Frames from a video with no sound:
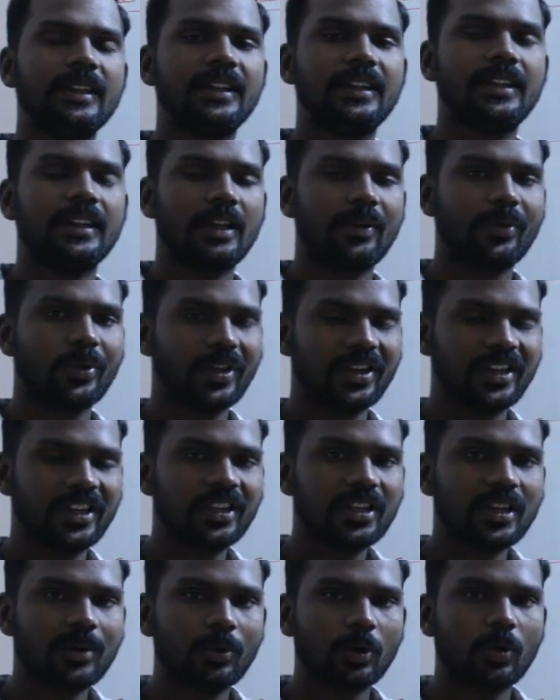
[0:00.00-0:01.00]
ஹீட்டு எவ்வளோ
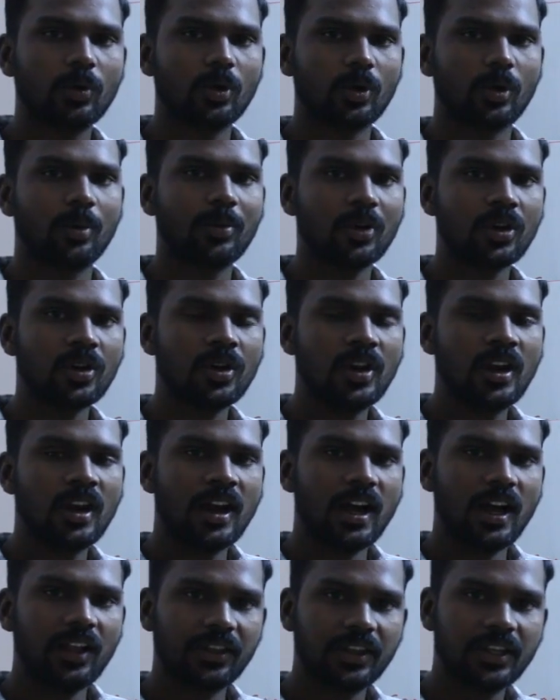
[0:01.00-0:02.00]
ஹீட் நம்ம கொடுக்குறோமோ
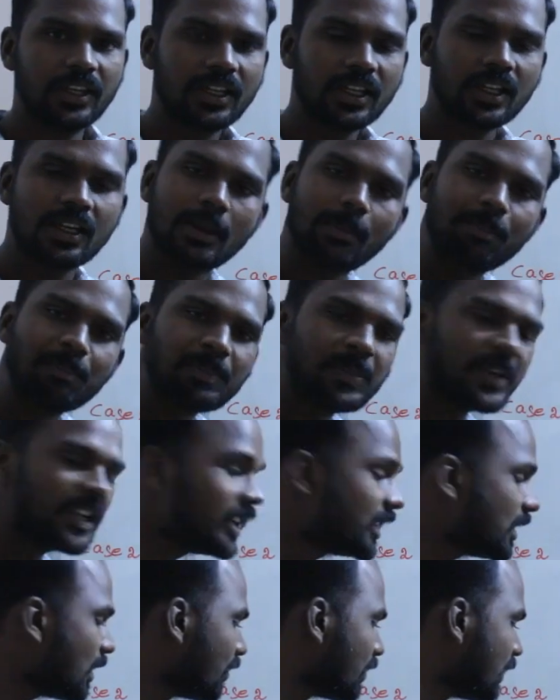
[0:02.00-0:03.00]
அந்த ஹீட்டு
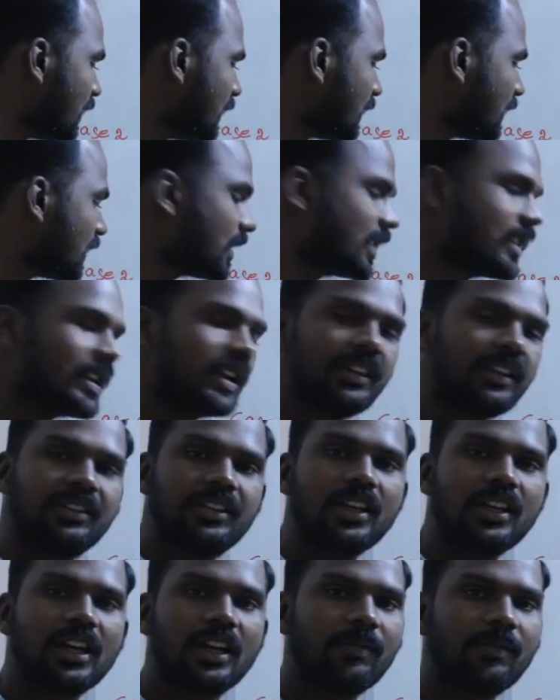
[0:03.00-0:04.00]
கம்ப்ளீட்டாக வந்து இன்டர்னல்
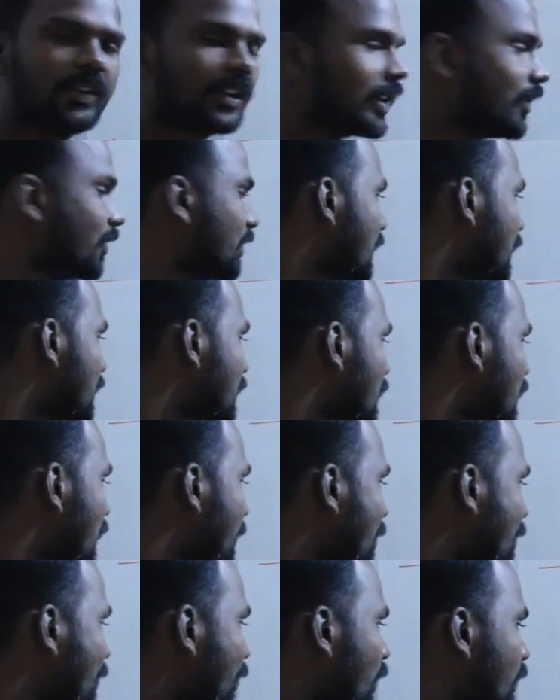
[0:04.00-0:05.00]
எனர்ஜியாக கன்வெர்ட் ஆகுது எந்த
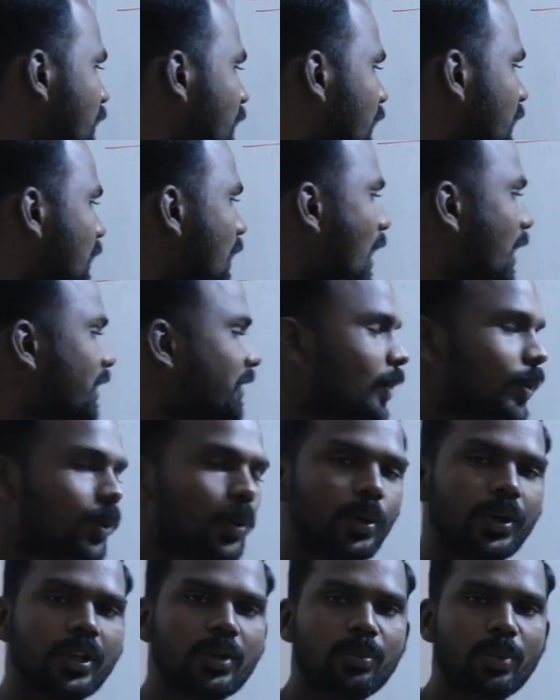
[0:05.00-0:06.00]
டைப் ஆஃப் ப்ராசஸில்
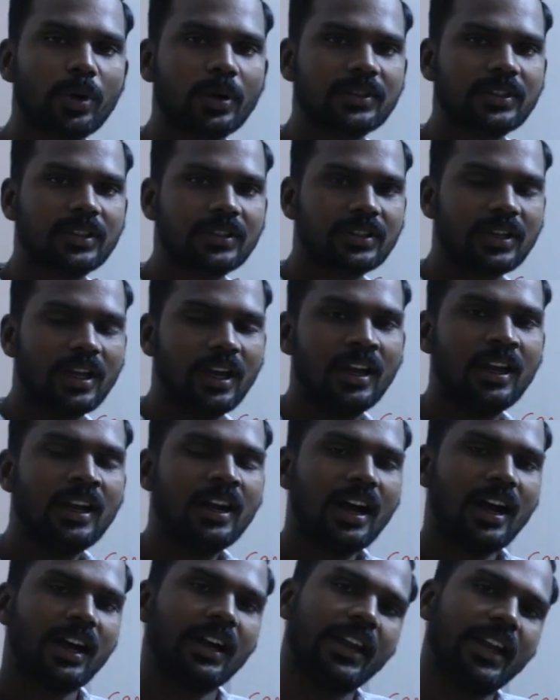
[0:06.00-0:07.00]
ஐசோகோரிக் ப்ராசஸில்
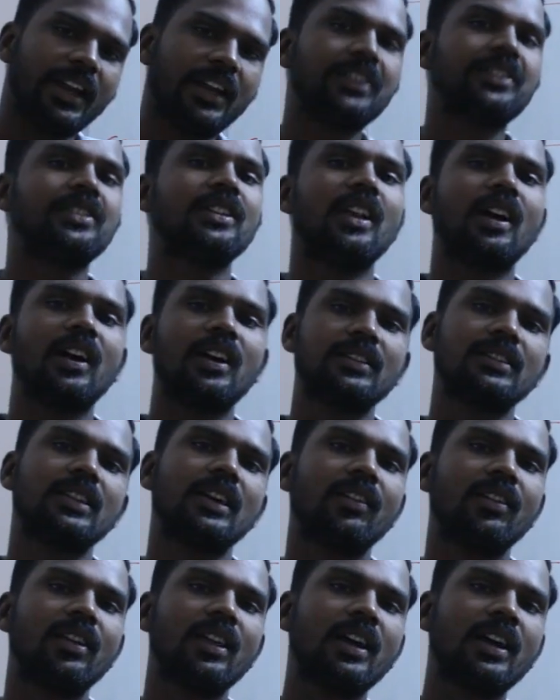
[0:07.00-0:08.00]
அங்கே எனர்ஜி லாஸ்
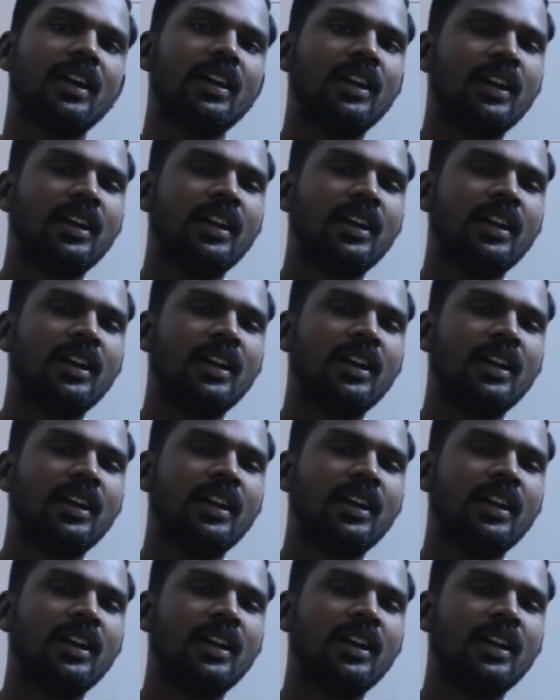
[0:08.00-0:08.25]
ஆகலை